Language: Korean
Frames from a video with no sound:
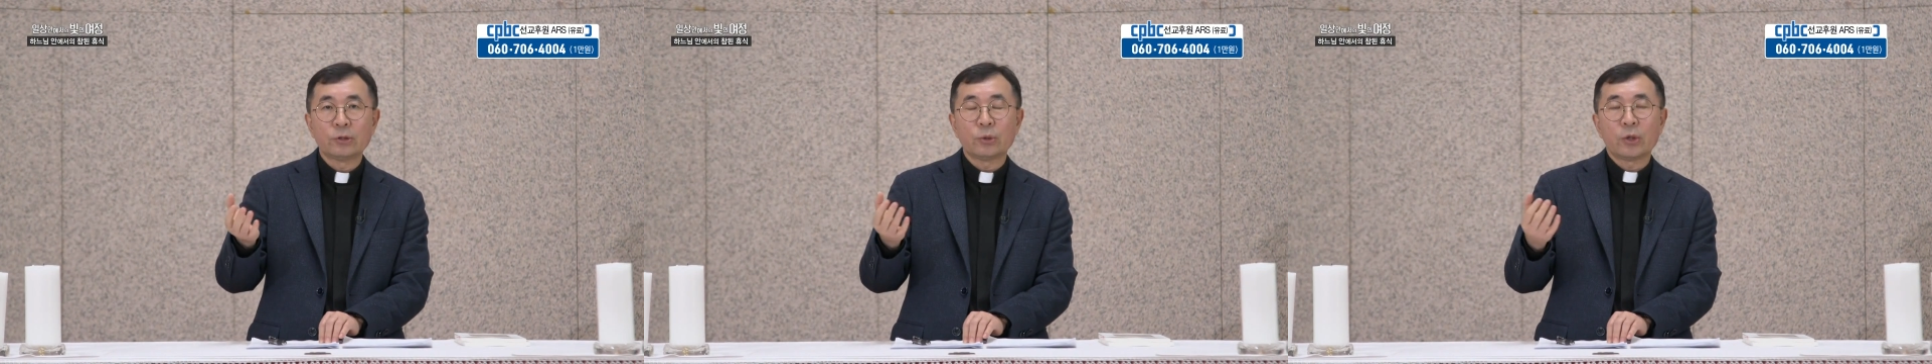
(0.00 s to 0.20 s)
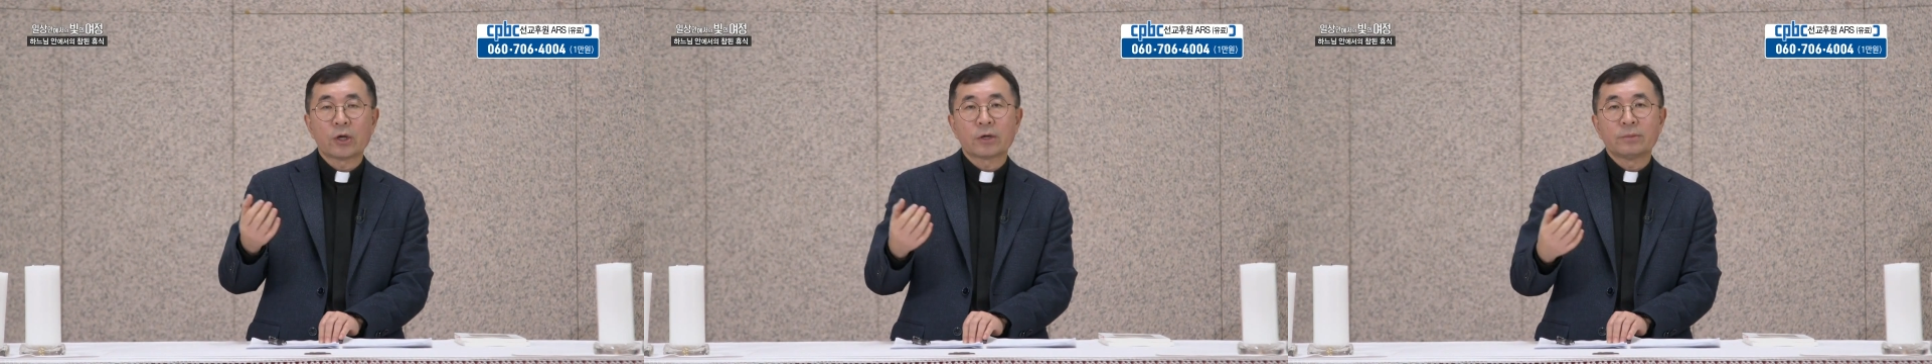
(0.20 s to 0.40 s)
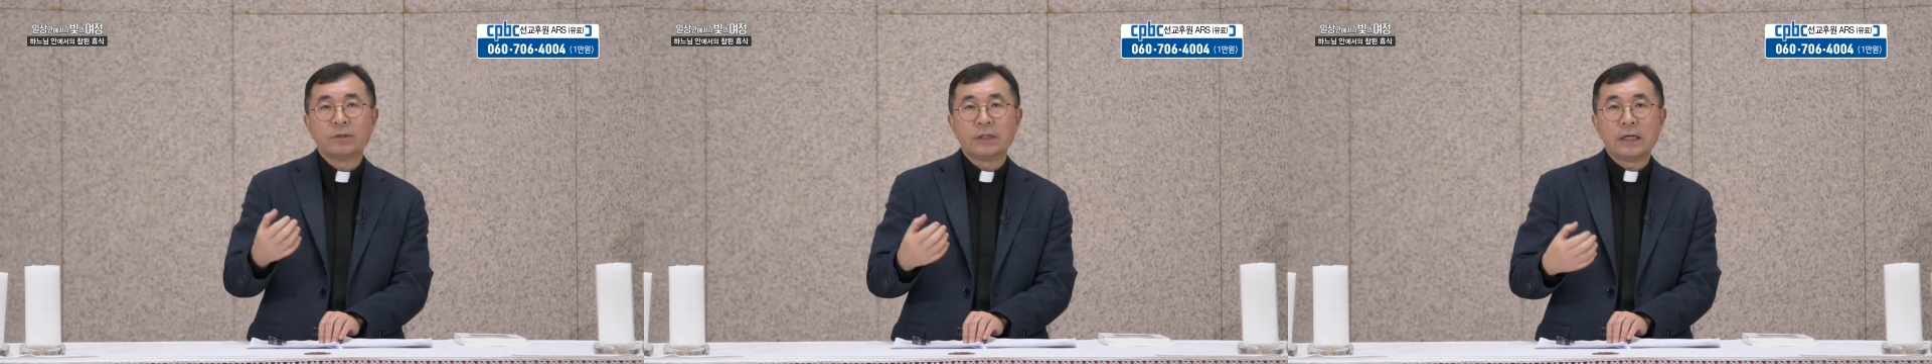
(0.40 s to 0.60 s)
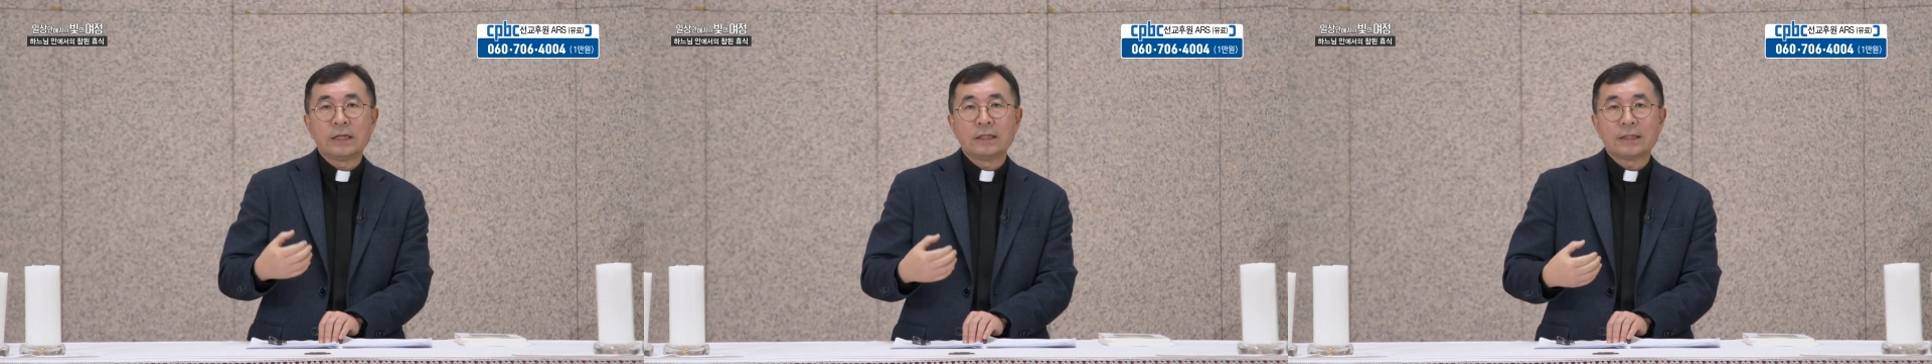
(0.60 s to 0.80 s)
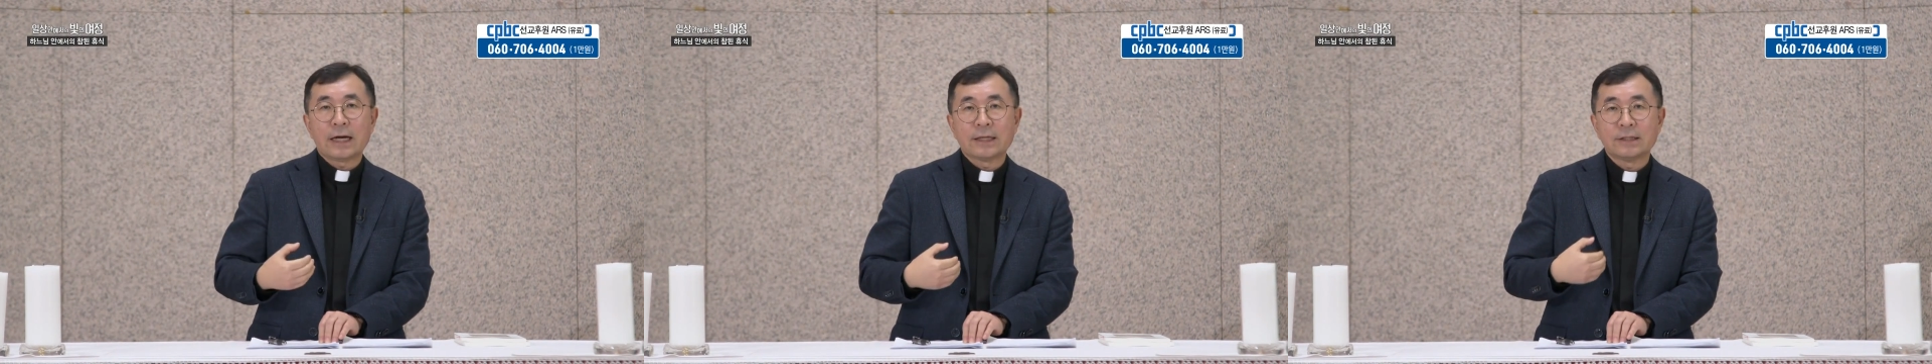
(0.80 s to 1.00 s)
또 여러분들의
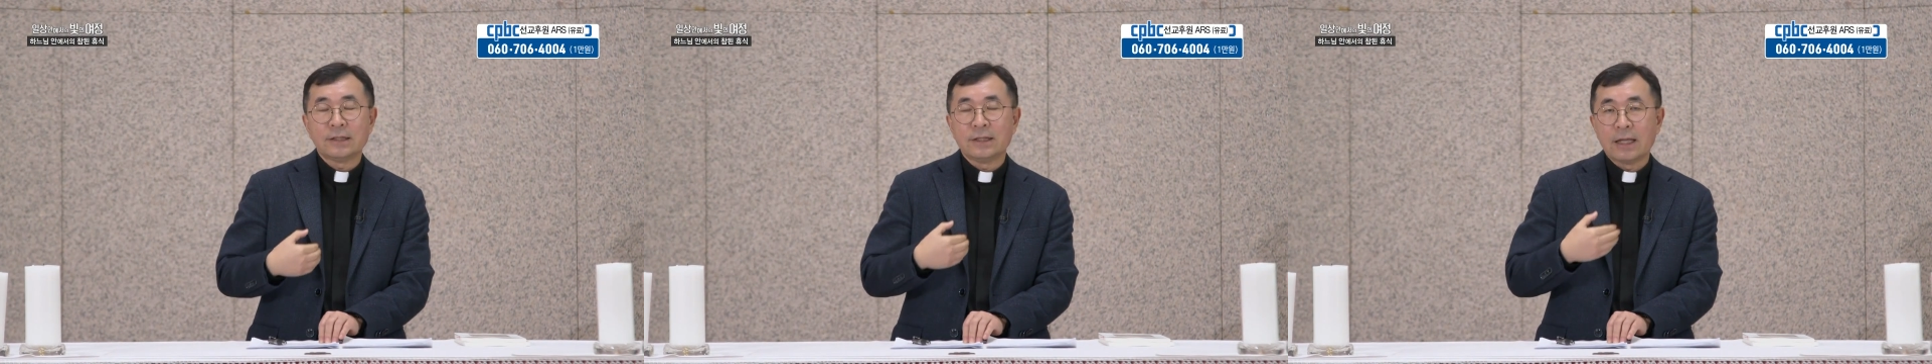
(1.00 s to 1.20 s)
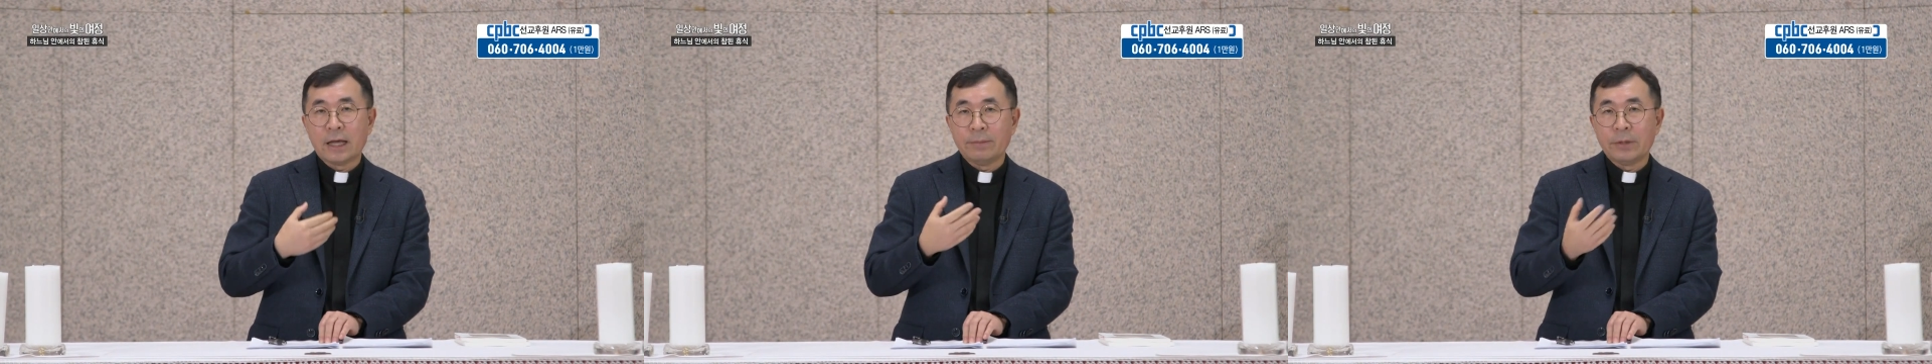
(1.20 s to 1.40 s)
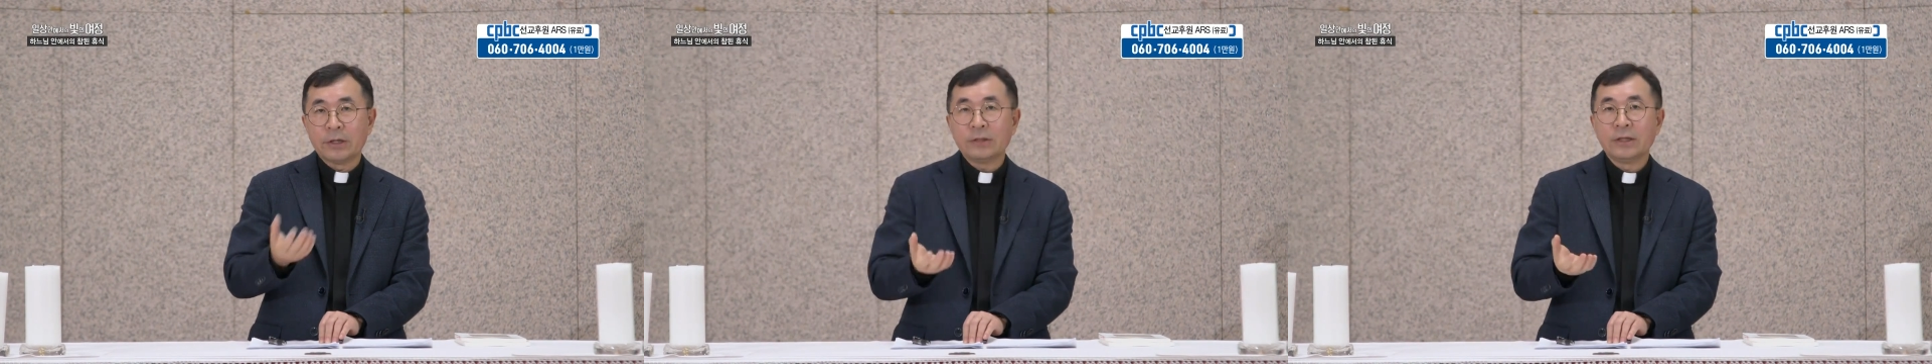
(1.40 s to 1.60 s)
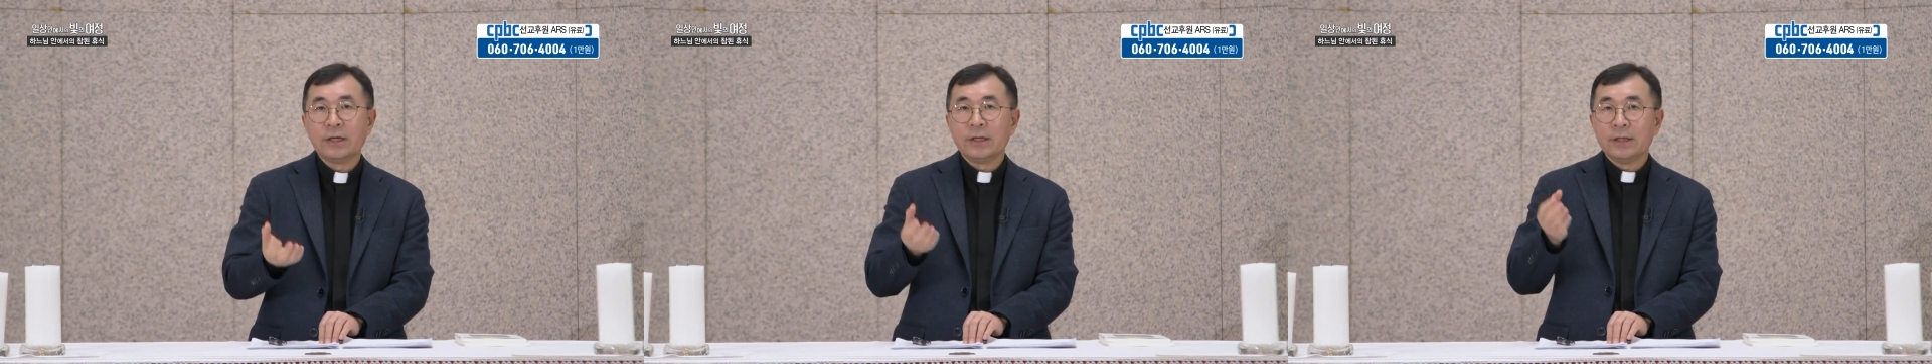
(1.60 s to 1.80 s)
자신 내면,